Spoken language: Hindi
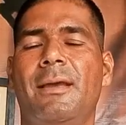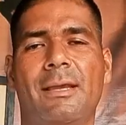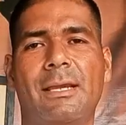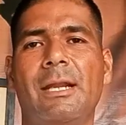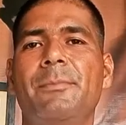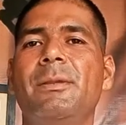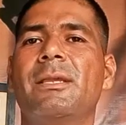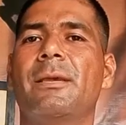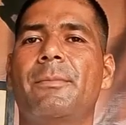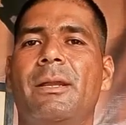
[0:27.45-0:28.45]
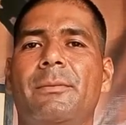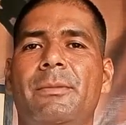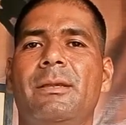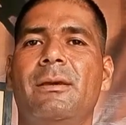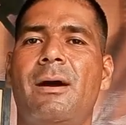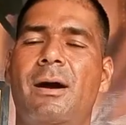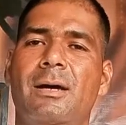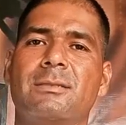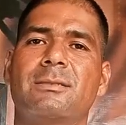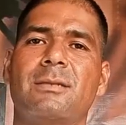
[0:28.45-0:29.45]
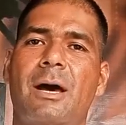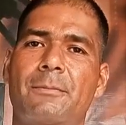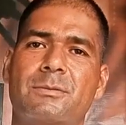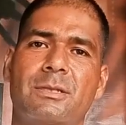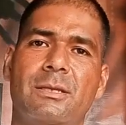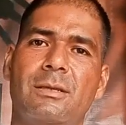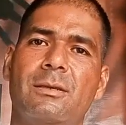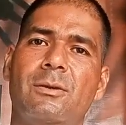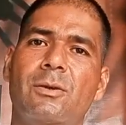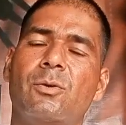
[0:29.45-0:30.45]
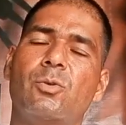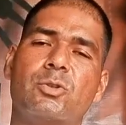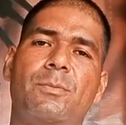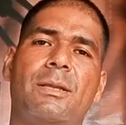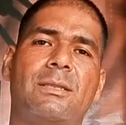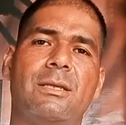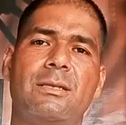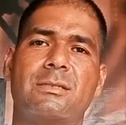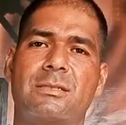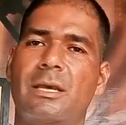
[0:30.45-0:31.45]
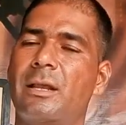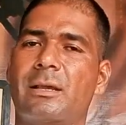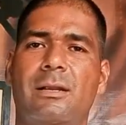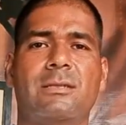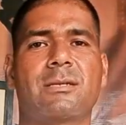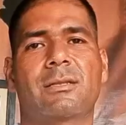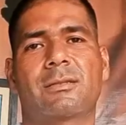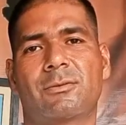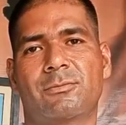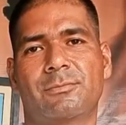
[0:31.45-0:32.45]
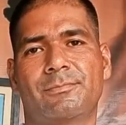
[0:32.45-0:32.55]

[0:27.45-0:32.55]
एकेडमी के बारे में आज आपसे कुछ बातें शेयर करना चाहता हूँ